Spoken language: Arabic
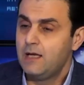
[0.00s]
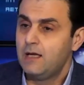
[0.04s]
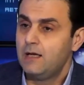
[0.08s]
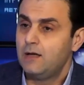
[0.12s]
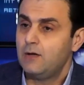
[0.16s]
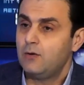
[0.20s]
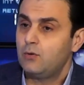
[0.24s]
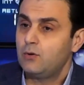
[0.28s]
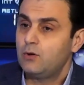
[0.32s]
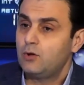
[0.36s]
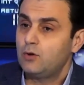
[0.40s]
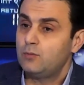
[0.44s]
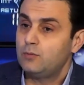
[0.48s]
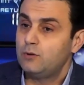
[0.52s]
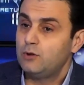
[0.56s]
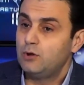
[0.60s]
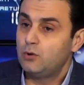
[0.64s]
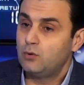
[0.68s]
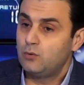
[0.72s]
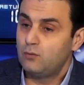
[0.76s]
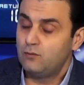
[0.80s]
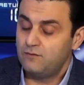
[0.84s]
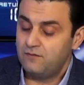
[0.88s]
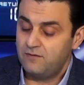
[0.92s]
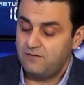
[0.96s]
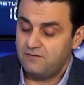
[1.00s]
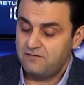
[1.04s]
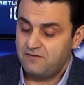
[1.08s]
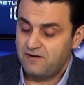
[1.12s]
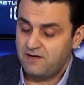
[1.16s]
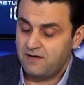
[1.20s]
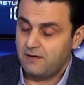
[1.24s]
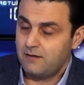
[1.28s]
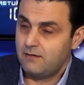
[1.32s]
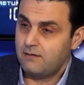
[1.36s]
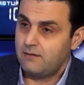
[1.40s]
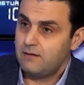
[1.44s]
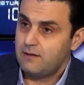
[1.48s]
اوكي بده يكون في
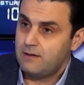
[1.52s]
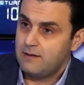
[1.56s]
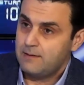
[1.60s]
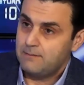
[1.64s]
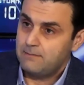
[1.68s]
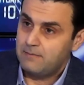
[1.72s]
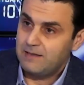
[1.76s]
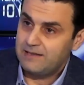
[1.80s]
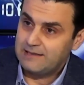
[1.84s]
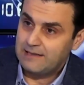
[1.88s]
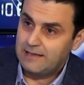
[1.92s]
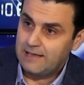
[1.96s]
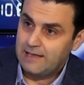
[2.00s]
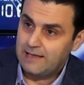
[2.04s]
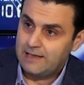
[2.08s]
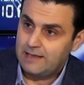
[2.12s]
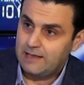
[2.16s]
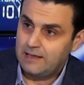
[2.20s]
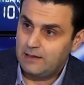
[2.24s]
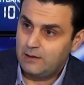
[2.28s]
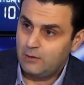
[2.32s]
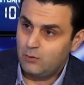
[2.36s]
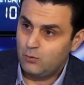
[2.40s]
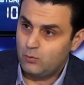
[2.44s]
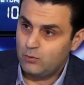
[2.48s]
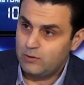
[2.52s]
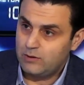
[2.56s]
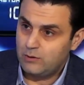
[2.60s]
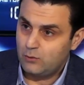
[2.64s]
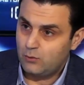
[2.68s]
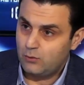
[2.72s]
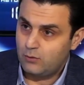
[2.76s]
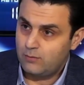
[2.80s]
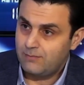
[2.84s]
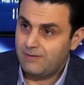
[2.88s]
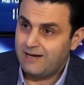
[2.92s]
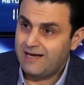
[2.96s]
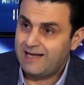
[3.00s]
فرق بين الاكل
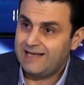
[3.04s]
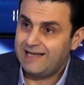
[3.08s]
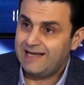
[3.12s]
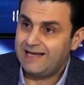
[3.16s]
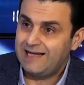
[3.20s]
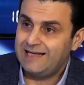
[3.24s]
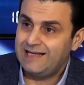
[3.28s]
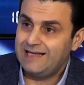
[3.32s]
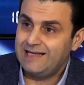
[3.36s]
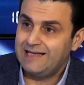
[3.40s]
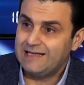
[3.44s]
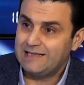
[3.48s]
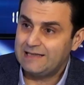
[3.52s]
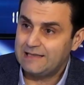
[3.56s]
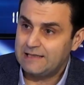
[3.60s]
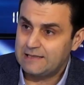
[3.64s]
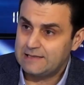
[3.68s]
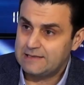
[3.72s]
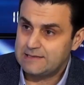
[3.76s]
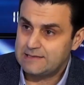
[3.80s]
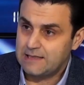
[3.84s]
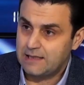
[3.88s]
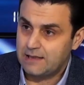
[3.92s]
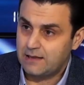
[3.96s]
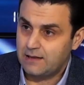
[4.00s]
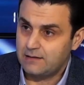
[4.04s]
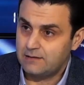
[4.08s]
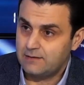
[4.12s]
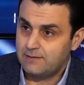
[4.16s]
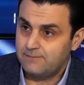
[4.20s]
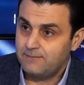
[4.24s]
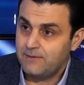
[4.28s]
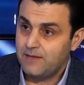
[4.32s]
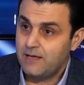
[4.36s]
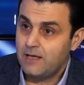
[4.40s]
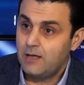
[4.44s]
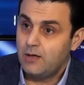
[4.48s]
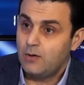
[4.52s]
والنوم على القليل ثلاث ساعات
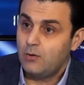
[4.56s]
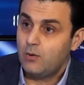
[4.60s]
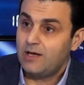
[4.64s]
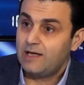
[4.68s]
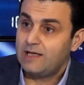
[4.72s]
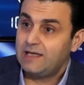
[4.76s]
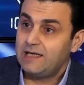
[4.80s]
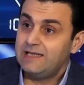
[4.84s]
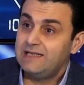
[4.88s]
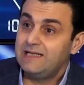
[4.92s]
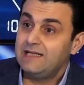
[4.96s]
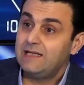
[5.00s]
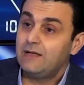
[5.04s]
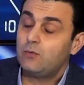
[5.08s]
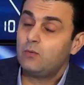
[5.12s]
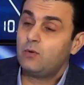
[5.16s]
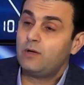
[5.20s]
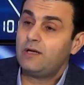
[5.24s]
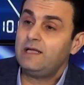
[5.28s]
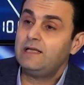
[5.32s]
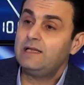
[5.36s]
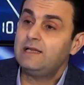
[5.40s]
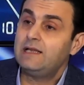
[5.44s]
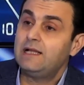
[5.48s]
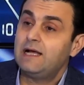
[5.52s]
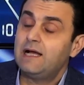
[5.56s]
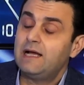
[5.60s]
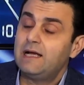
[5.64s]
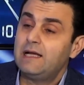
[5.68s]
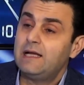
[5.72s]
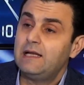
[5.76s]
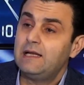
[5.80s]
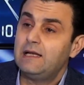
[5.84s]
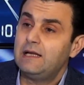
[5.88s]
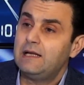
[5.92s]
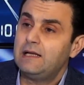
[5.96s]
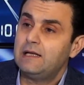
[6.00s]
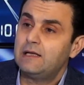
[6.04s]
اكيد نوعيه
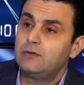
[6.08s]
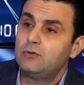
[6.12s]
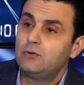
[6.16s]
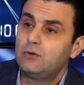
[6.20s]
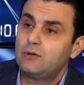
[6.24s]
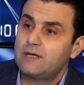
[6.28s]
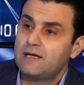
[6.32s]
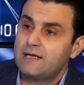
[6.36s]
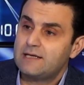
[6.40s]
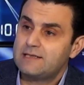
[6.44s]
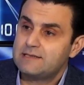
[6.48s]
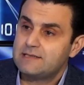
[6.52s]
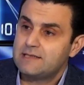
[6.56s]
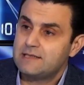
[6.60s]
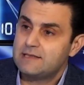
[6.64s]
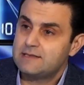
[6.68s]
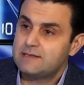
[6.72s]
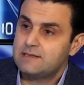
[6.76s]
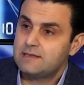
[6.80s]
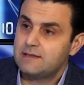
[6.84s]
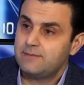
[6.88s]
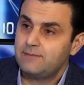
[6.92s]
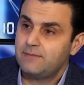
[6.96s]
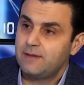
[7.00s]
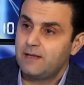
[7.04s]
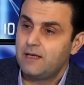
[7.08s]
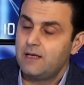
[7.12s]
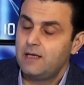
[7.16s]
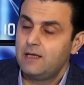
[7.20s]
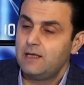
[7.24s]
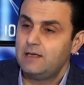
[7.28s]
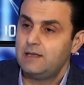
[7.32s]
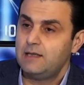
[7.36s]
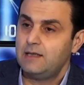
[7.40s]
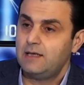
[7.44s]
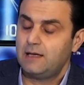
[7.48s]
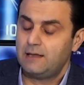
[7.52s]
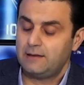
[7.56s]
الاكل لها دور اساسي
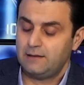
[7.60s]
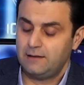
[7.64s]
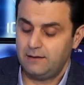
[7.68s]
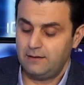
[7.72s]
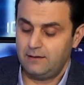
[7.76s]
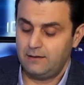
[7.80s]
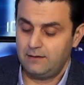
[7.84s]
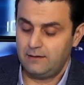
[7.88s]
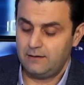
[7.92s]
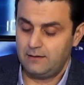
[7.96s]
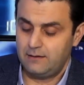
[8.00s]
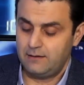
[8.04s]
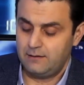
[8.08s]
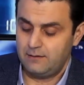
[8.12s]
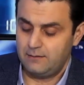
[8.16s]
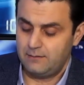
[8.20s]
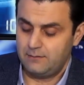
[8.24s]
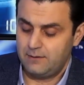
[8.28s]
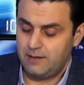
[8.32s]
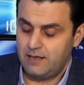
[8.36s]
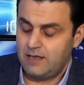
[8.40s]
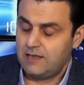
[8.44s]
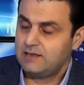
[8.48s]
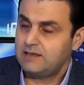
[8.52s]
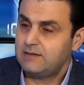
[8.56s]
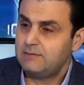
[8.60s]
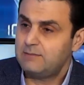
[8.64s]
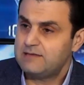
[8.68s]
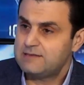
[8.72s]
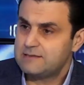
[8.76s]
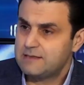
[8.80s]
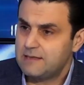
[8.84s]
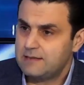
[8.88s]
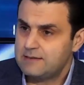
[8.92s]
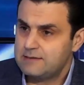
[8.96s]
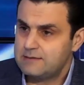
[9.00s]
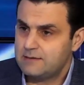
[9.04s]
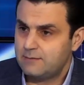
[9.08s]
يعني آه رح اعطي بس
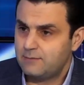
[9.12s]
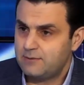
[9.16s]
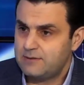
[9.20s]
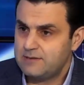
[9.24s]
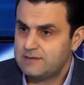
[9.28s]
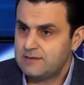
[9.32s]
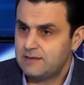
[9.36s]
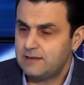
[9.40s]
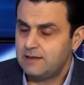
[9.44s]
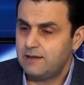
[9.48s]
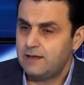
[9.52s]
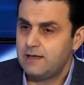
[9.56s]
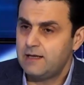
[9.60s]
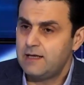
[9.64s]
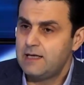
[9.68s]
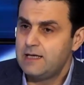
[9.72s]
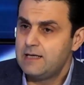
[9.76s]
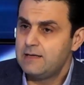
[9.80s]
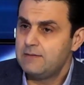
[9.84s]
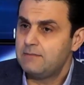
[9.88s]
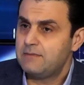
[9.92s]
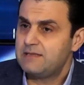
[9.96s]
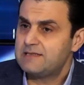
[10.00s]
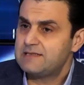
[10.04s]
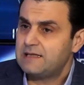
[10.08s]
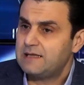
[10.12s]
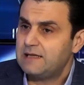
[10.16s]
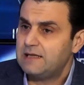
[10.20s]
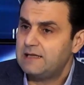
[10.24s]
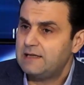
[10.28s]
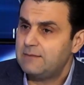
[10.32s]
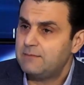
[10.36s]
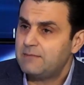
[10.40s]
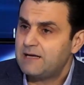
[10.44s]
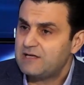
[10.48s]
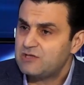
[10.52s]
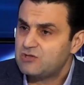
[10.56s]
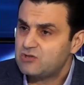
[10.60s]
اكزامبل صغير مثلا
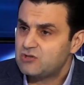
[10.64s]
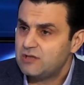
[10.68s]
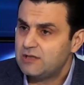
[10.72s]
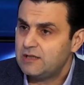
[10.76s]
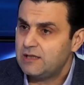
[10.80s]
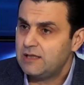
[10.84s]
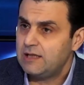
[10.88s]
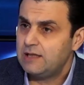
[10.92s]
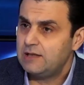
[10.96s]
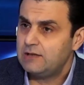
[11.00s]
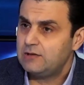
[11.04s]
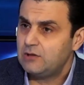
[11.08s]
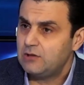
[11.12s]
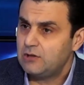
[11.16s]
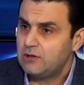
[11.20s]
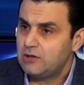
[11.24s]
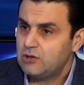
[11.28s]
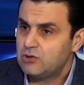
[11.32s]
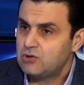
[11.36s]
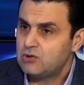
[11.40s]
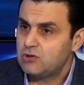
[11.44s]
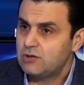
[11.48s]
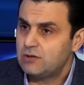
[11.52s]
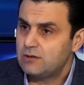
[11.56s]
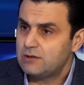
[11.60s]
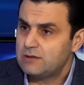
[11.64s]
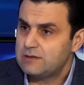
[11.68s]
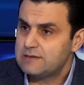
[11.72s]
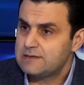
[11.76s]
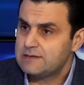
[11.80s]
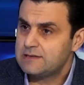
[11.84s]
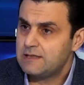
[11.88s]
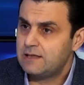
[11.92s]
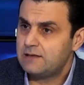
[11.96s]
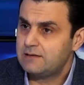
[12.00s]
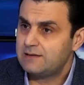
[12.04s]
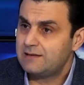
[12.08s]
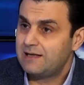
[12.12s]
المعجنات الكشك
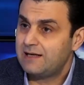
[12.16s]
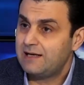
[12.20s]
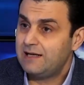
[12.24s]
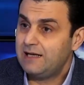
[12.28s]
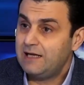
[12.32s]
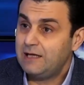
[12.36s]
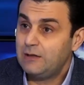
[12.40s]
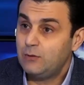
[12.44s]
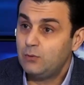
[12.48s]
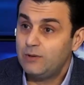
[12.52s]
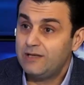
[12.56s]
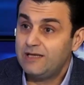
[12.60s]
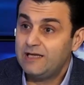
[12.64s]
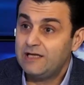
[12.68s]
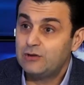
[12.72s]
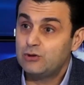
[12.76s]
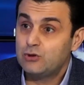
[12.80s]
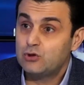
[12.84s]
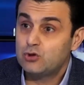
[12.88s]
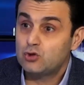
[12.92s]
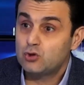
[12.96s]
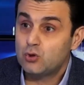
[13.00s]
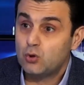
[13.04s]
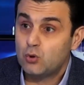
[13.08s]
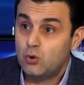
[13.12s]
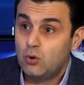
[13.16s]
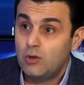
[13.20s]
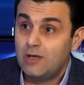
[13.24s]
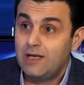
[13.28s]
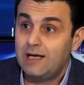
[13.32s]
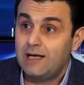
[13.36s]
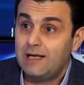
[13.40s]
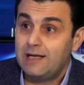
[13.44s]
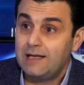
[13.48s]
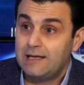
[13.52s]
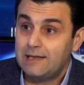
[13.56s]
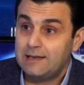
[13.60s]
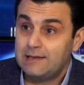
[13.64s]
الزعتر الحلويات
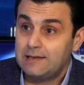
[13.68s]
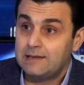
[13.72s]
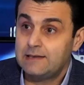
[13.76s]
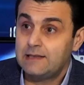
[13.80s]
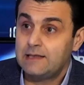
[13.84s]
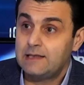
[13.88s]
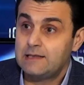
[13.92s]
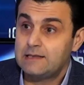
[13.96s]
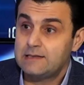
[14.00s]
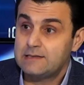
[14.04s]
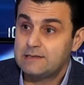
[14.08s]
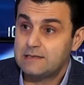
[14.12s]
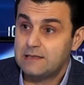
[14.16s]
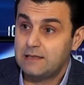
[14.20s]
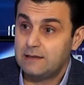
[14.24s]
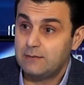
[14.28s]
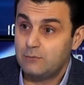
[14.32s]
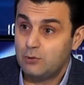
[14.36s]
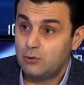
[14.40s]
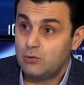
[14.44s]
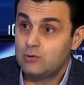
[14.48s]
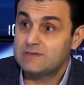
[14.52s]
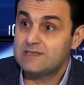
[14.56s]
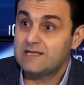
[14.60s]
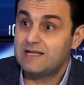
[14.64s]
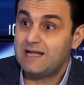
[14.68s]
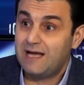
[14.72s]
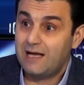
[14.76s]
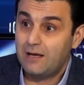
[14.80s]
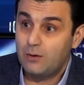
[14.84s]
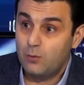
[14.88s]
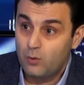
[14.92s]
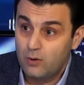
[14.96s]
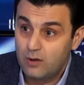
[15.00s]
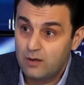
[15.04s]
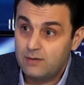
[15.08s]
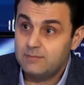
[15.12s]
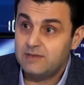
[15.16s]
الشوكولا الاناناس حامل. الموز
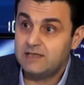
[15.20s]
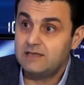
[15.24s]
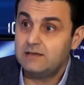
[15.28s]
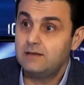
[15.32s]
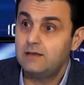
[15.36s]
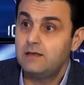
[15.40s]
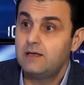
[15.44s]
الحوامض